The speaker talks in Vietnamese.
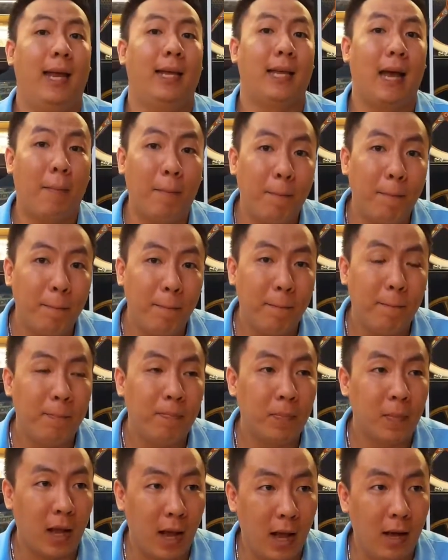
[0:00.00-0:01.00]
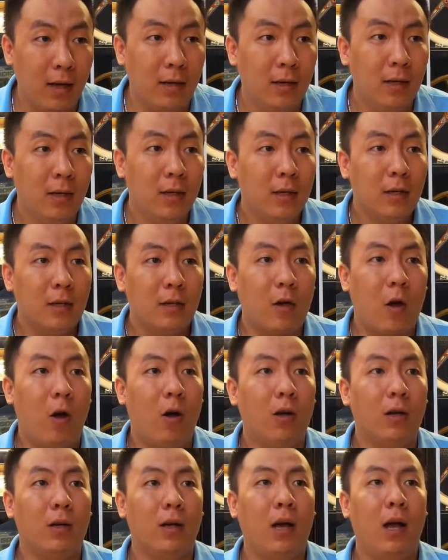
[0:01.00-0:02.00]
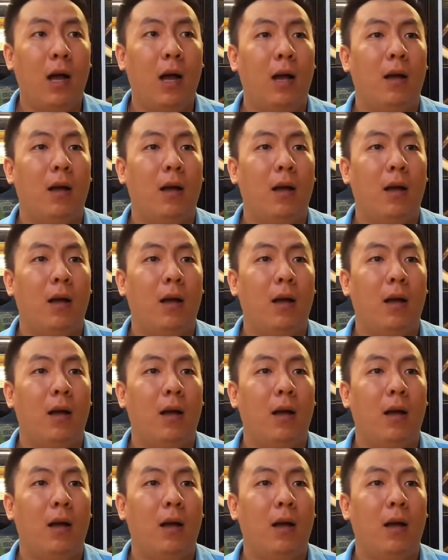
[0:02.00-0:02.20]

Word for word: hàng chậm ha. Còn